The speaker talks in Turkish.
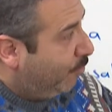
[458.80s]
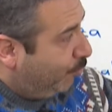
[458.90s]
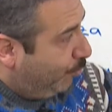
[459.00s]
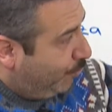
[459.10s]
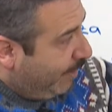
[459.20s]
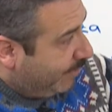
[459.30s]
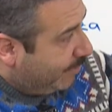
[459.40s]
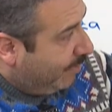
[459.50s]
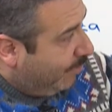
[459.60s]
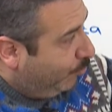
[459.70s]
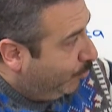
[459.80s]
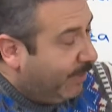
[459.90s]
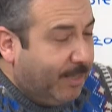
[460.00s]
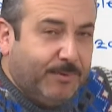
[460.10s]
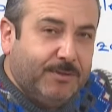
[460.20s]
Göreceğiz model
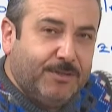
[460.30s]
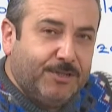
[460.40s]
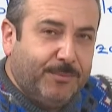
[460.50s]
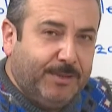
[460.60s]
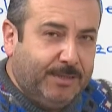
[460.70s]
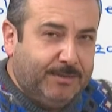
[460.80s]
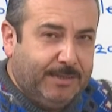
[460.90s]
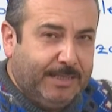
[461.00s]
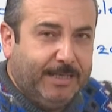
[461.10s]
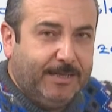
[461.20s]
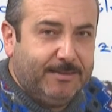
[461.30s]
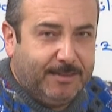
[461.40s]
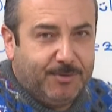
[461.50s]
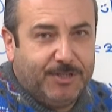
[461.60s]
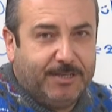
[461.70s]
almanın aşamalarında dikkat
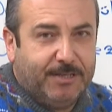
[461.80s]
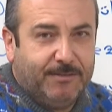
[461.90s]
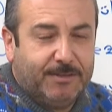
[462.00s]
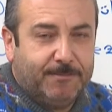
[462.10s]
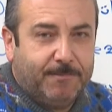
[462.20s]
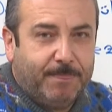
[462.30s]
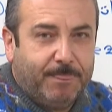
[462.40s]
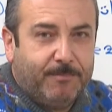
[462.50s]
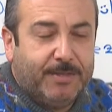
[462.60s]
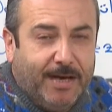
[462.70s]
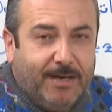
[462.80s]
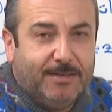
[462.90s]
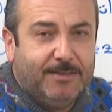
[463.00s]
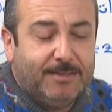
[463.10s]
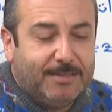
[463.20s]
diye bir şey de var.
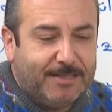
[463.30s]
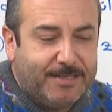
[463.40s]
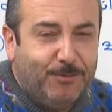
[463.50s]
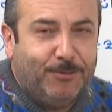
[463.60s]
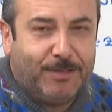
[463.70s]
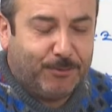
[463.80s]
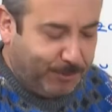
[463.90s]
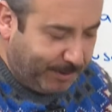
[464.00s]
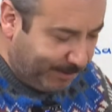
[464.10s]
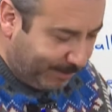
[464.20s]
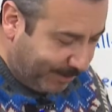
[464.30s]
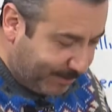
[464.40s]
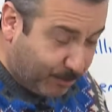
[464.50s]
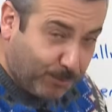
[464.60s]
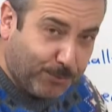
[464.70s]
Yani gizil olarak öğrendi.
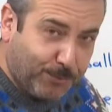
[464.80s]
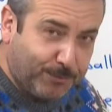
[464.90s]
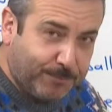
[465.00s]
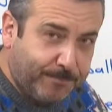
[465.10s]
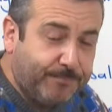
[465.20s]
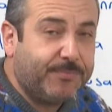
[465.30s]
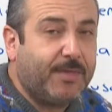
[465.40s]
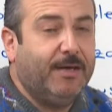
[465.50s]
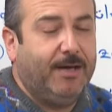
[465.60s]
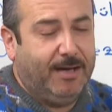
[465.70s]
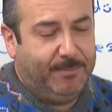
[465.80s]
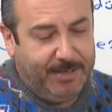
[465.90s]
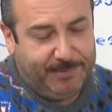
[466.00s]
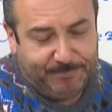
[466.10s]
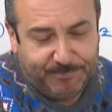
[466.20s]
Gazete okuyordu.
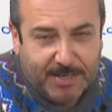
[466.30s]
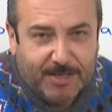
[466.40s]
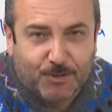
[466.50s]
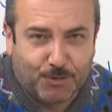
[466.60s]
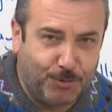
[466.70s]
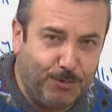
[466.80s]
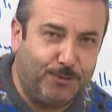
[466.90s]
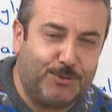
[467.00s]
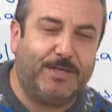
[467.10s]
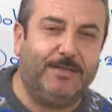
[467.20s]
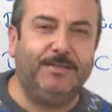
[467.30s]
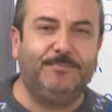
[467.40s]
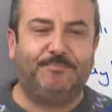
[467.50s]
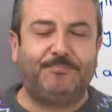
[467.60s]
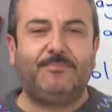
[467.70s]
Ama şöyle olsaydı
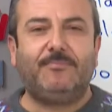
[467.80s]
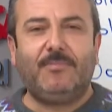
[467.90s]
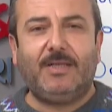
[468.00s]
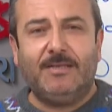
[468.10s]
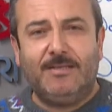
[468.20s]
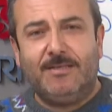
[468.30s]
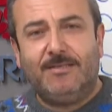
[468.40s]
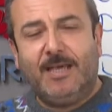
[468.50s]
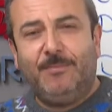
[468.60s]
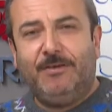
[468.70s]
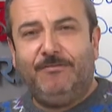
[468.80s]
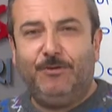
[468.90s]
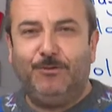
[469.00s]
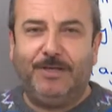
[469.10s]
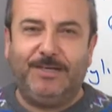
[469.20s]
siz Zeybe'nin
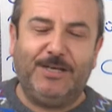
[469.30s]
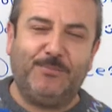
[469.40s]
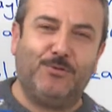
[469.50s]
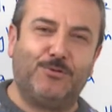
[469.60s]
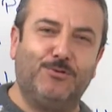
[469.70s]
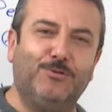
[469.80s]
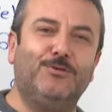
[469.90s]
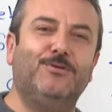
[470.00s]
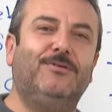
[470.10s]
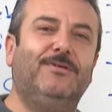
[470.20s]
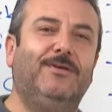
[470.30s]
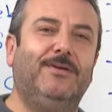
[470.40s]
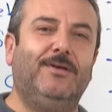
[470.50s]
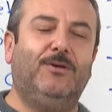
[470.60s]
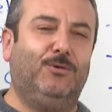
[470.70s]
figürlerini yapıyorsunuz.
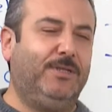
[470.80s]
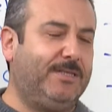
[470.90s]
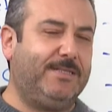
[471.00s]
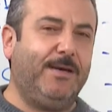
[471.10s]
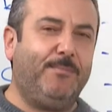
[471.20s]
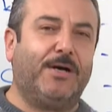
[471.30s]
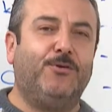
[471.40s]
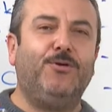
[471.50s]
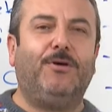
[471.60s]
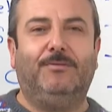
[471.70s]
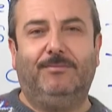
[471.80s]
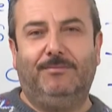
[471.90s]
O da size bakıyor.